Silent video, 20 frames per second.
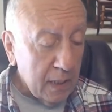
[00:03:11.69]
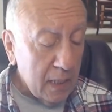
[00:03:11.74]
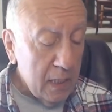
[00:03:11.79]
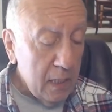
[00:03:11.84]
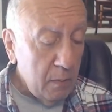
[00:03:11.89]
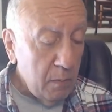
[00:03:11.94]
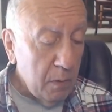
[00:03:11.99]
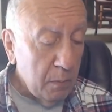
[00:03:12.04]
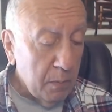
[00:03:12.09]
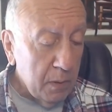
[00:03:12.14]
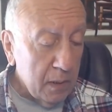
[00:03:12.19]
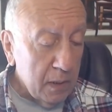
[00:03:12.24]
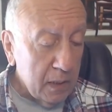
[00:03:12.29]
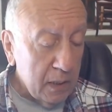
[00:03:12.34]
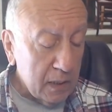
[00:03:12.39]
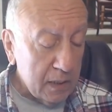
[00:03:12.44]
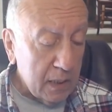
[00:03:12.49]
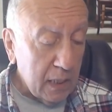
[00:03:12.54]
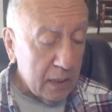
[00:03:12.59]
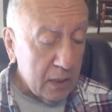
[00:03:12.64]
ними было
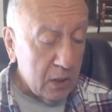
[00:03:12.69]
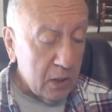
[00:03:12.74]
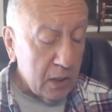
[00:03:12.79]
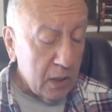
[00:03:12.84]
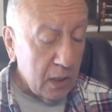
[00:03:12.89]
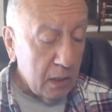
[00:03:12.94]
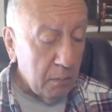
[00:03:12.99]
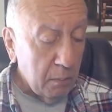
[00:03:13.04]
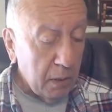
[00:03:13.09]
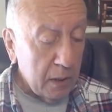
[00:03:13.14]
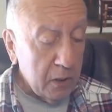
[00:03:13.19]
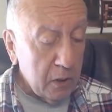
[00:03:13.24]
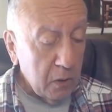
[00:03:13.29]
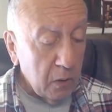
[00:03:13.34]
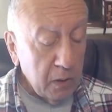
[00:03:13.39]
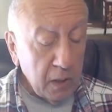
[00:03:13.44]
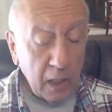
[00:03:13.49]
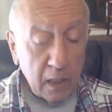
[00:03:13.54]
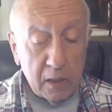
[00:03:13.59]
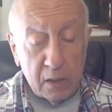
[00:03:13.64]
достаточно
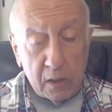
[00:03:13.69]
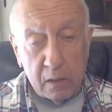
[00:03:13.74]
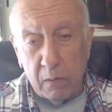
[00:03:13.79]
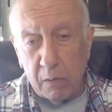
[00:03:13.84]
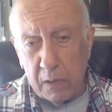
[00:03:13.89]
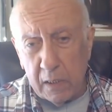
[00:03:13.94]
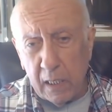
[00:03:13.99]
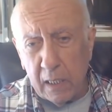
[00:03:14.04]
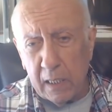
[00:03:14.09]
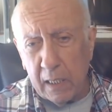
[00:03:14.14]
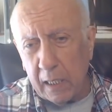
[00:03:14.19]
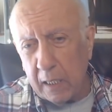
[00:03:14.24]
большое количество денег,